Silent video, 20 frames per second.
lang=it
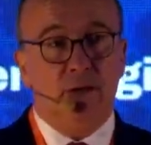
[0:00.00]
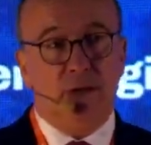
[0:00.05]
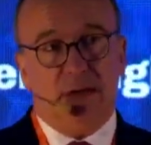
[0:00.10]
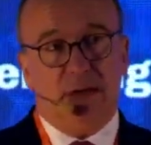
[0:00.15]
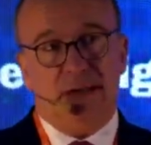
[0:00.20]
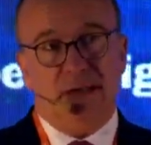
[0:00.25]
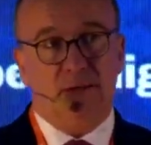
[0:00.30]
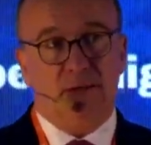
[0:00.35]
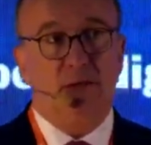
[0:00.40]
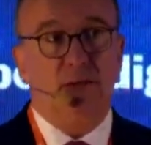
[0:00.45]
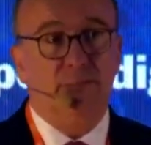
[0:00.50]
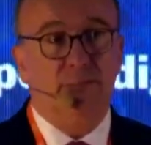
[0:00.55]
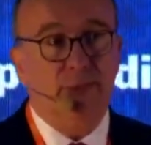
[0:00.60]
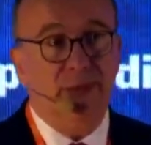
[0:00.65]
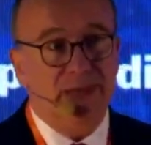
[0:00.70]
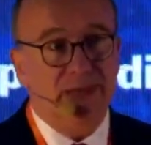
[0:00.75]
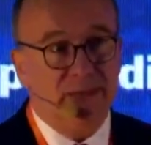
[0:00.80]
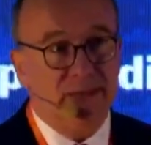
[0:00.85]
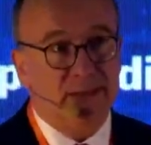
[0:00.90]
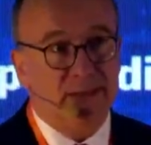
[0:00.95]
E allora la
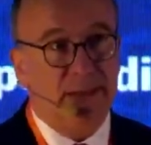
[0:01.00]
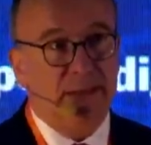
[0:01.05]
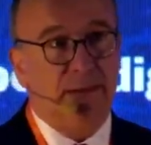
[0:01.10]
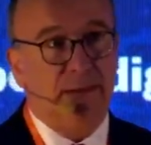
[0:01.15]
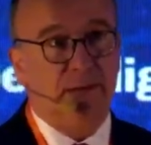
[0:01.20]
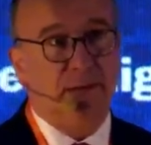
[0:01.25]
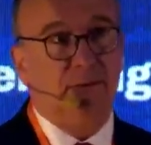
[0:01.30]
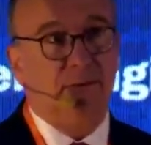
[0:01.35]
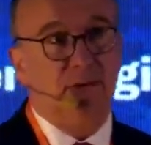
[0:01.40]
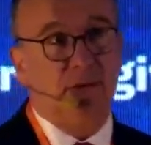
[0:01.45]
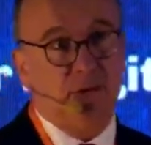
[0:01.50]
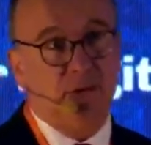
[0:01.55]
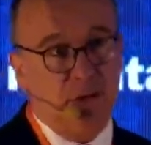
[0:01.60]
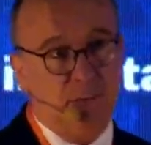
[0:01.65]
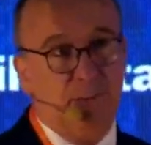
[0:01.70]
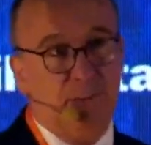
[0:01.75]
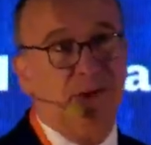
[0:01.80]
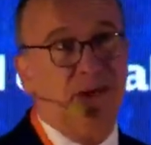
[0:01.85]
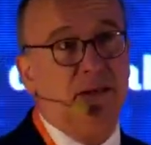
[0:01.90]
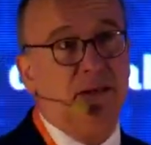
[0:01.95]
scommessa,
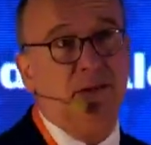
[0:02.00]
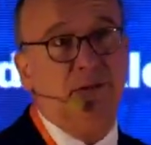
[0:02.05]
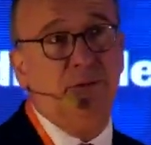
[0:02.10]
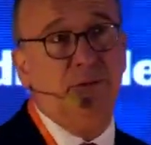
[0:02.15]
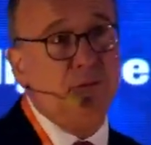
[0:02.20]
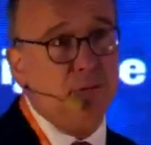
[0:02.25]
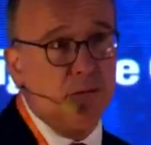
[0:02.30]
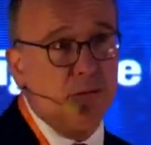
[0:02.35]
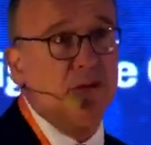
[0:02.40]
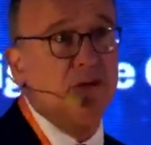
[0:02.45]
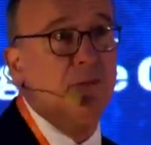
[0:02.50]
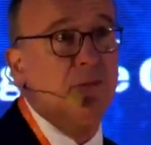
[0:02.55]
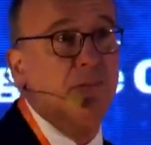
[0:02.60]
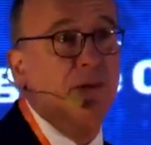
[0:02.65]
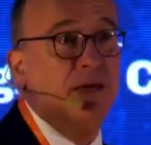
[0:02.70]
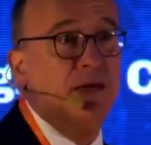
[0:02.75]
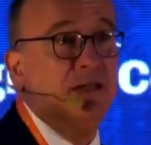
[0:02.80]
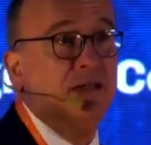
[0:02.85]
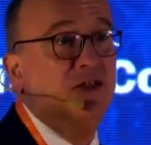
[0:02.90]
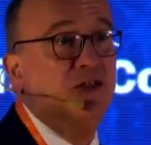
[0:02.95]
quando si parla di
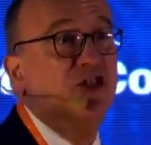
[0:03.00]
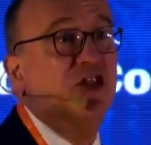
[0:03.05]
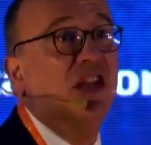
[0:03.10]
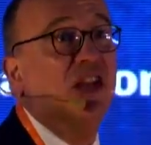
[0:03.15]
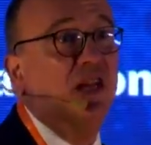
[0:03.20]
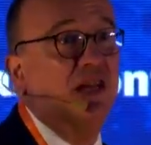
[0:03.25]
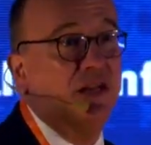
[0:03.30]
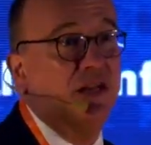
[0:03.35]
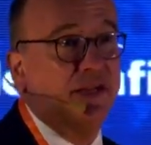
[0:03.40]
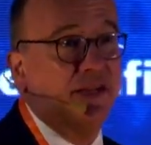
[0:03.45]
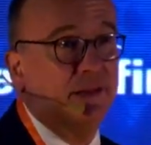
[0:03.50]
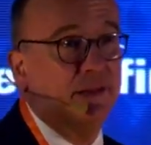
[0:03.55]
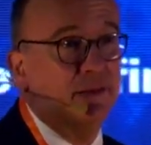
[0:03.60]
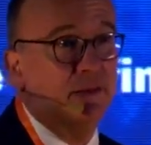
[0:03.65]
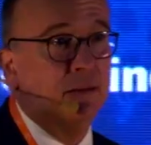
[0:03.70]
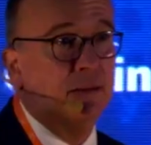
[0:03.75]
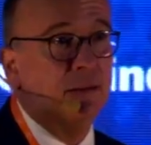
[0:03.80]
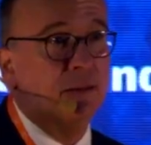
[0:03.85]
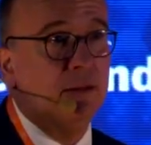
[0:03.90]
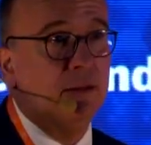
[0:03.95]
futuro, si parla di
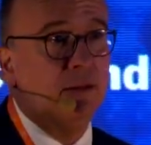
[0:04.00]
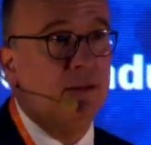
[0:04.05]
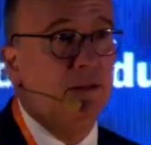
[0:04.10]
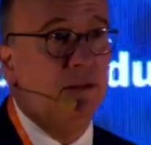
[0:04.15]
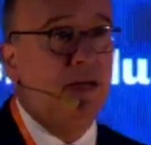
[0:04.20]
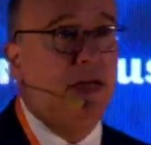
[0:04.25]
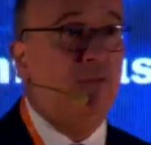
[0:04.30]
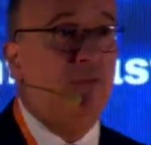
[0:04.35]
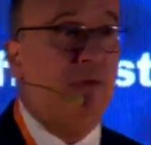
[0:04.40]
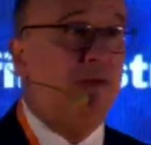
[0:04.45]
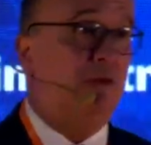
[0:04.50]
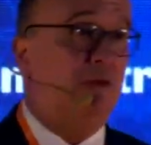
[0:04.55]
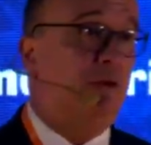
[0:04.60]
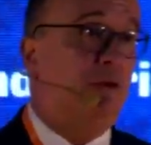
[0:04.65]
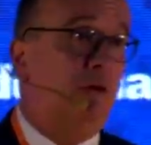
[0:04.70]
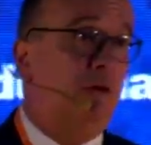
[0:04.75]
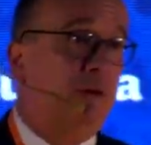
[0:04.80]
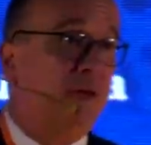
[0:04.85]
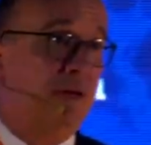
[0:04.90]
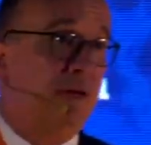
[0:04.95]
scegliere. E
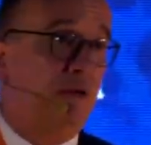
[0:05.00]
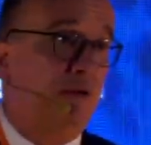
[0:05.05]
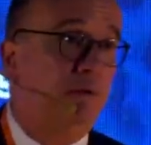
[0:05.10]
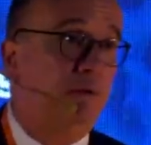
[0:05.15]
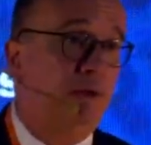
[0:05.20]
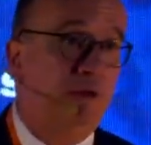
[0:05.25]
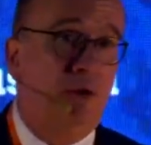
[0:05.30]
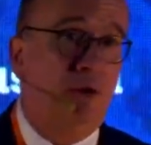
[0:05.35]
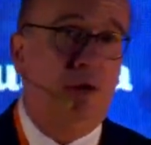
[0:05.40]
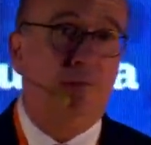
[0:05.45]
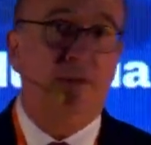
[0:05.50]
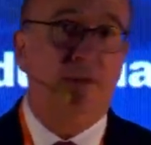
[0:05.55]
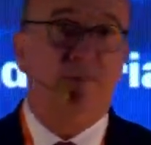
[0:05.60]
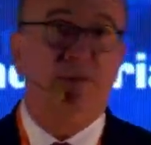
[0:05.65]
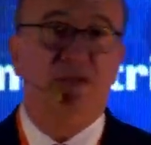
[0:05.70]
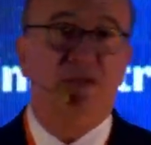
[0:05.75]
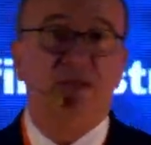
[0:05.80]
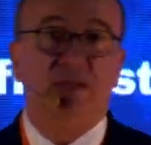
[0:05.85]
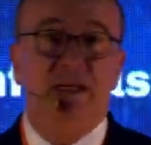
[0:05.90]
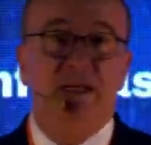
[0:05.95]
quando Carlo
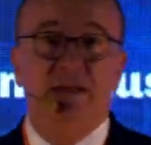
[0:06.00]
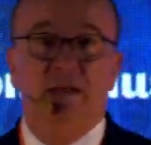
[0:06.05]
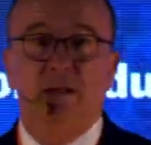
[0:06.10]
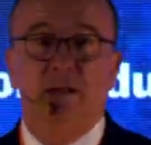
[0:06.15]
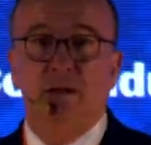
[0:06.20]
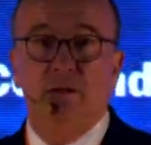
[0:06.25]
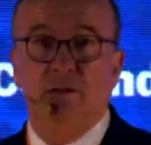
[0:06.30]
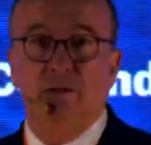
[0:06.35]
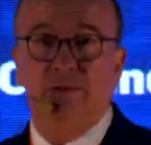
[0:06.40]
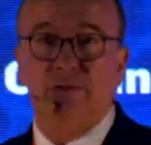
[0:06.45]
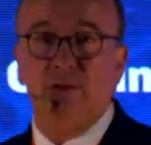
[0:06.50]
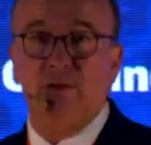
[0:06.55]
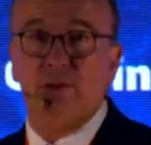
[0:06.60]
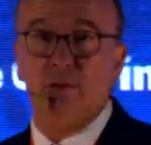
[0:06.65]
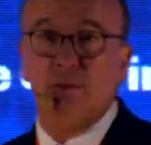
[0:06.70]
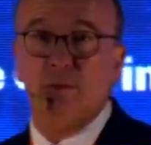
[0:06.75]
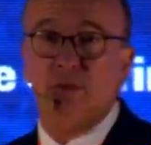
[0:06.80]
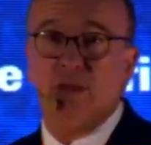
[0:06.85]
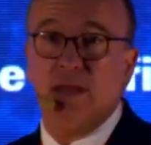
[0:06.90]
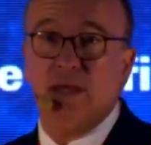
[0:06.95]
Bonomi, presidente di
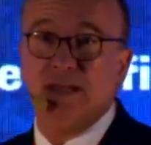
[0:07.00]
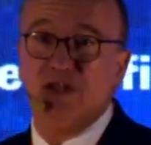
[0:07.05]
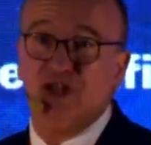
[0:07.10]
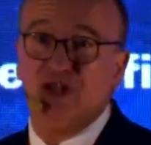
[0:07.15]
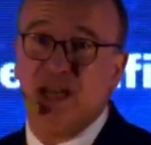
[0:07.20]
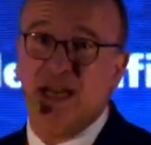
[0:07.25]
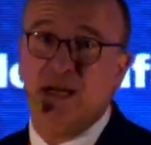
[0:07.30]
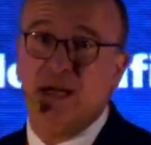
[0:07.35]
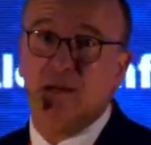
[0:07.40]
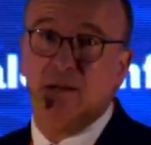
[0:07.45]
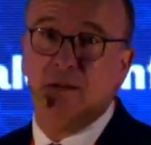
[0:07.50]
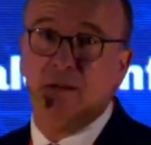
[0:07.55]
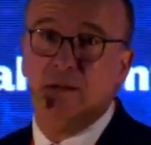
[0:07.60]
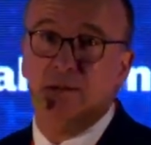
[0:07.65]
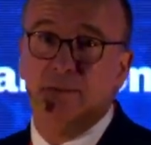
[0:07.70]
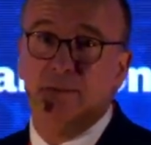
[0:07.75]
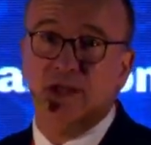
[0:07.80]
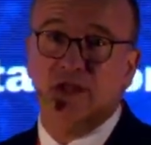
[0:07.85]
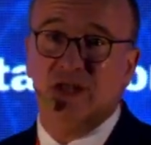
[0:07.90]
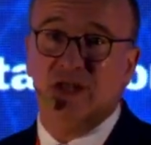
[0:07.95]
Confindustria, ha
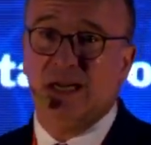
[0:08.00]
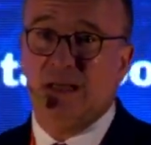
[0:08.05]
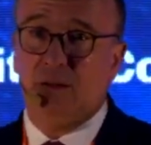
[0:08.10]
scelto,